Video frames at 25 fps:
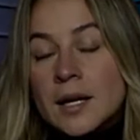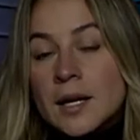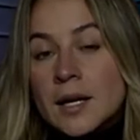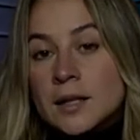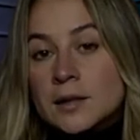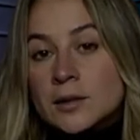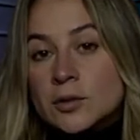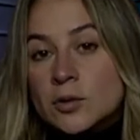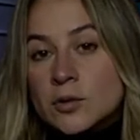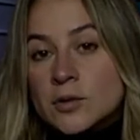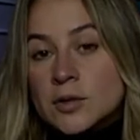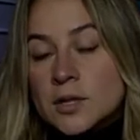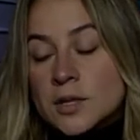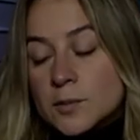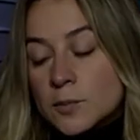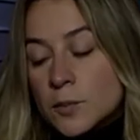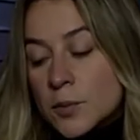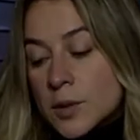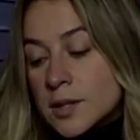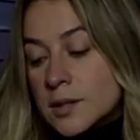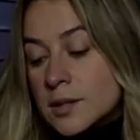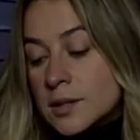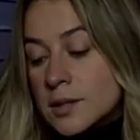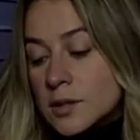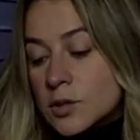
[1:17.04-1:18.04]
Entonces,
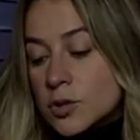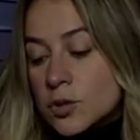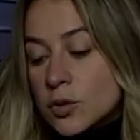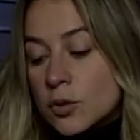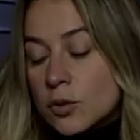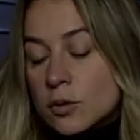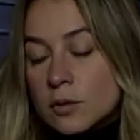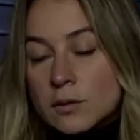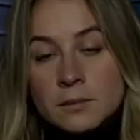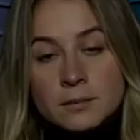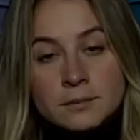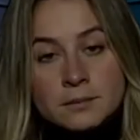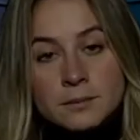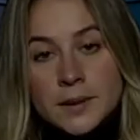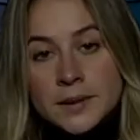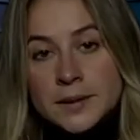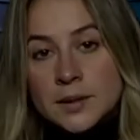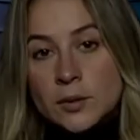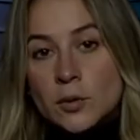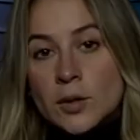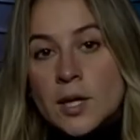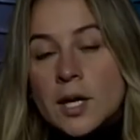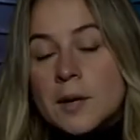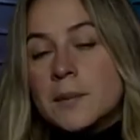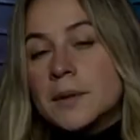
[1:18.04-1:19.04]
pues yo
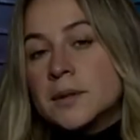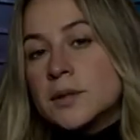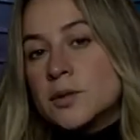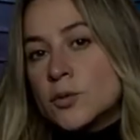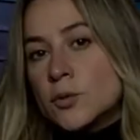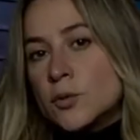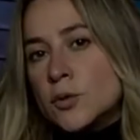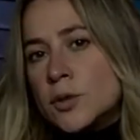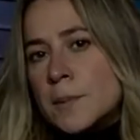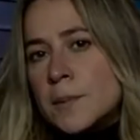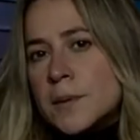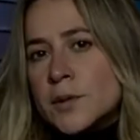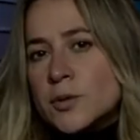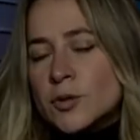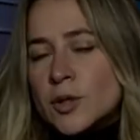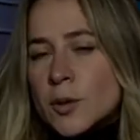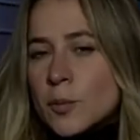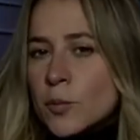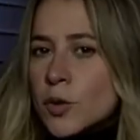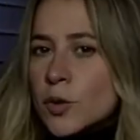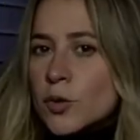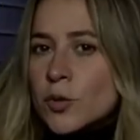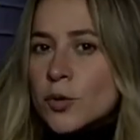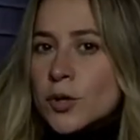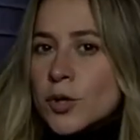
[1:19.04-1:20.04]
particularmente soy una persona
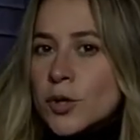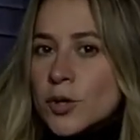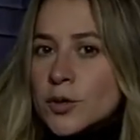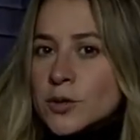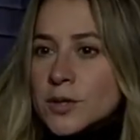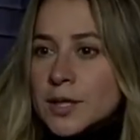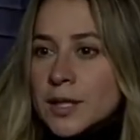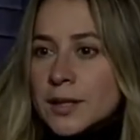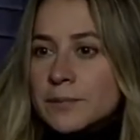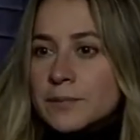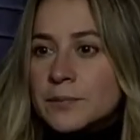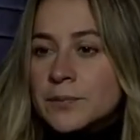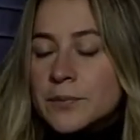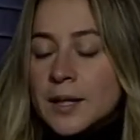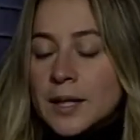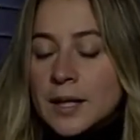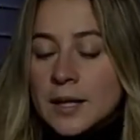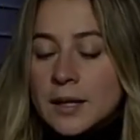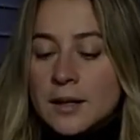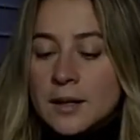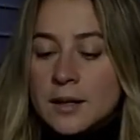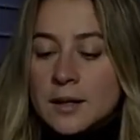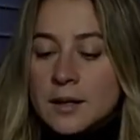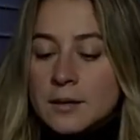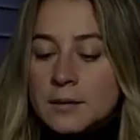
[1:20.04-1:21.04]
muy curiosa
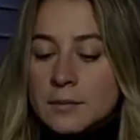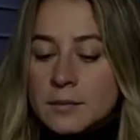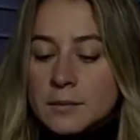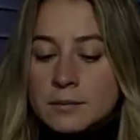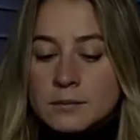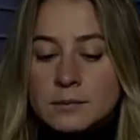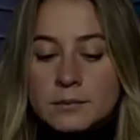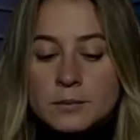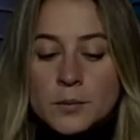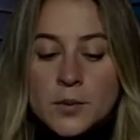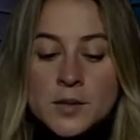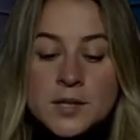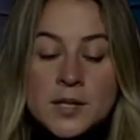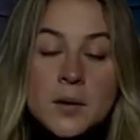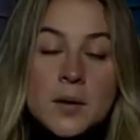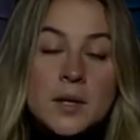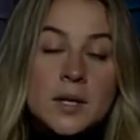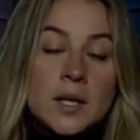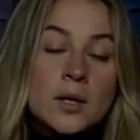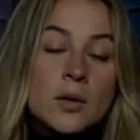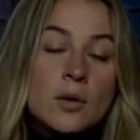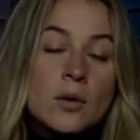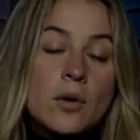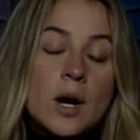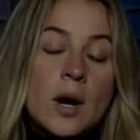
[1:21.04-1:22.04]
y pues he
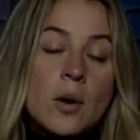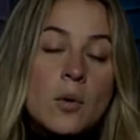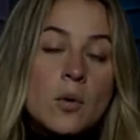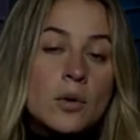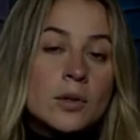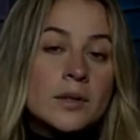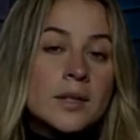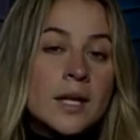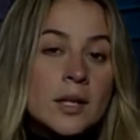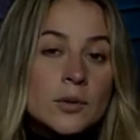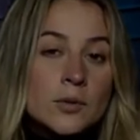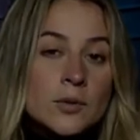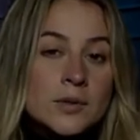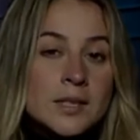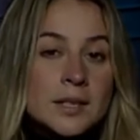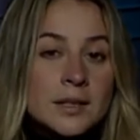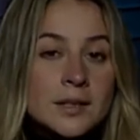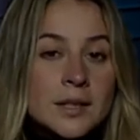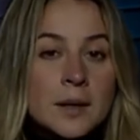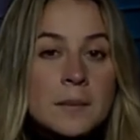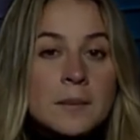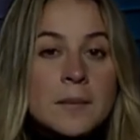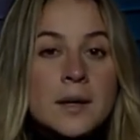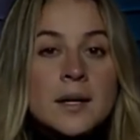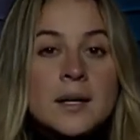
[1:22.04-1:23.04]
venido abordando este
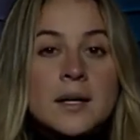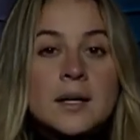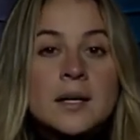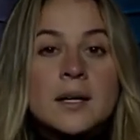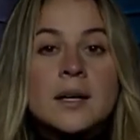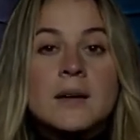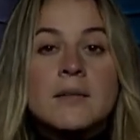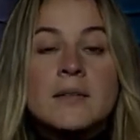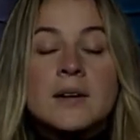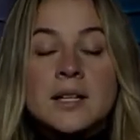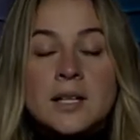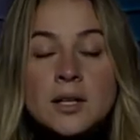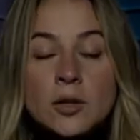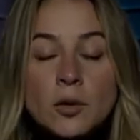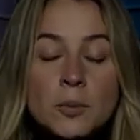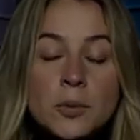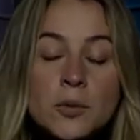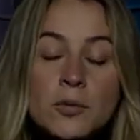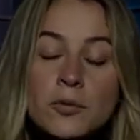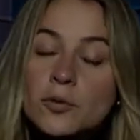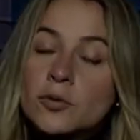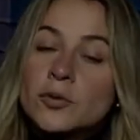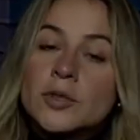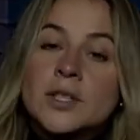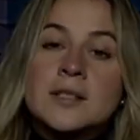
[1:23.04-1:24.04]
tema y he venido
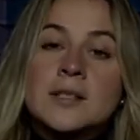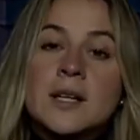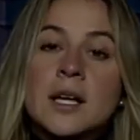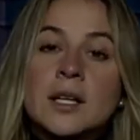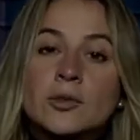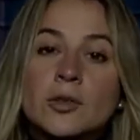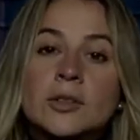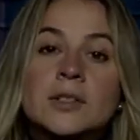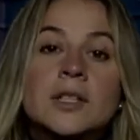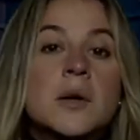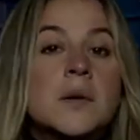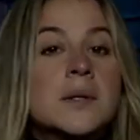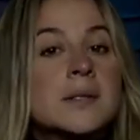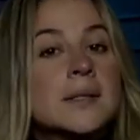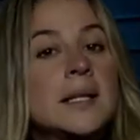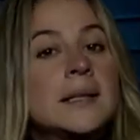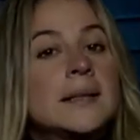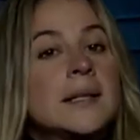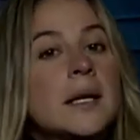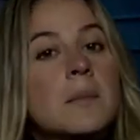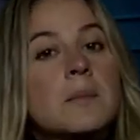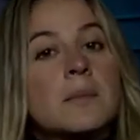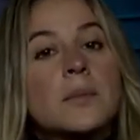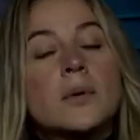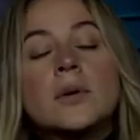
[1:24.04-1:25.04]
profundizando a través
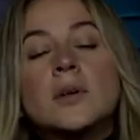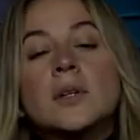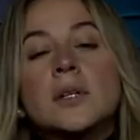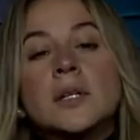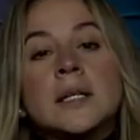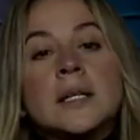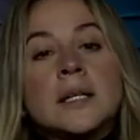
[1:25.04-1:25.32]
del tiempo